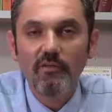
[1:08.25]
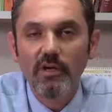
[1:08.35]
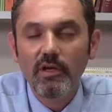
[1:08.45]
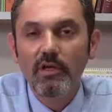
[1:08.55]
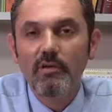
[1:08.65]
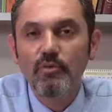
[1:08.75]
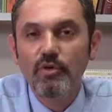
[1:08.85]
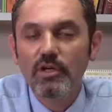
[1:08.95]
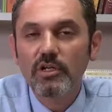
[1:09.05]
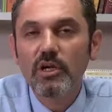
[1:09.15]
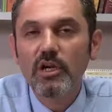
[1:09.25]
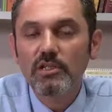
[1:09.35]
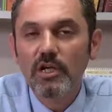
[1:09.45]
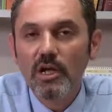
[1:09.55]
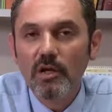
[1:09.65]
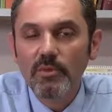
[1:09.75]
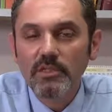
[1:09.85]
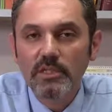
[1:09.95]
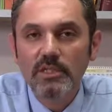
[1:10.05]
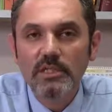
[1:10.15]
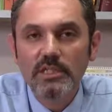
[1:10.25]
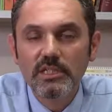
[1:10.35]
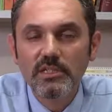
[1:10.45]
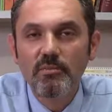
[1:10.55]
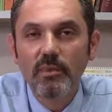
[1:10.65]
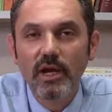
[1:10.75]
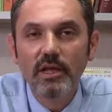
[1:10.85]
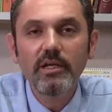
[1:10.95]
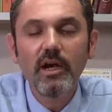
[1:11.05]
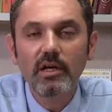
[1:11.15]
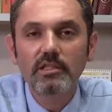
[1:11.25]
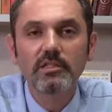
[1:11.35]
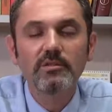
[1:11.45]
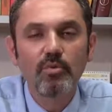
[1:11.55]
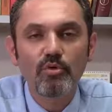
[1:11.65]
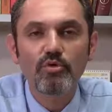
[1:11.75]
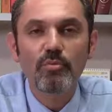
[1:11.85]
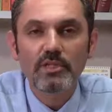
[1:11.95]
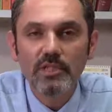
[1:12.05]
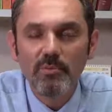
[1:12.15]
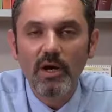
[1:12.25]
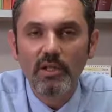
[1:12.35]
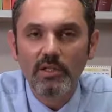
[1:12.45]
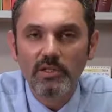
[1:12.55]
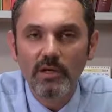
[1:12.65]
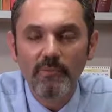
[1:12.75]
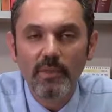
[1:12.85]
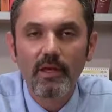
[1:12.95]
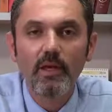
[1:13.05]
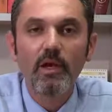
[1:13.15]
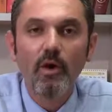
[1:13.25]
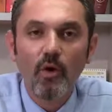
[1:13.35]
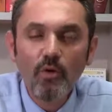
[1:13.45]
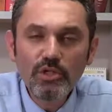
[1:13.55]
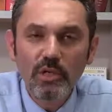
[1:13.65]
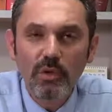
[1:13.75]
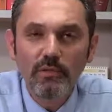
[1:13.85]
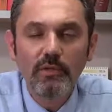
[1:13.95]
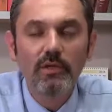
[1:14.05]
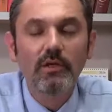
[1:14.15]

ve bu kıkırdak hasarlanması dizin mekanik aksının bozulmasına bağlıysa o zaman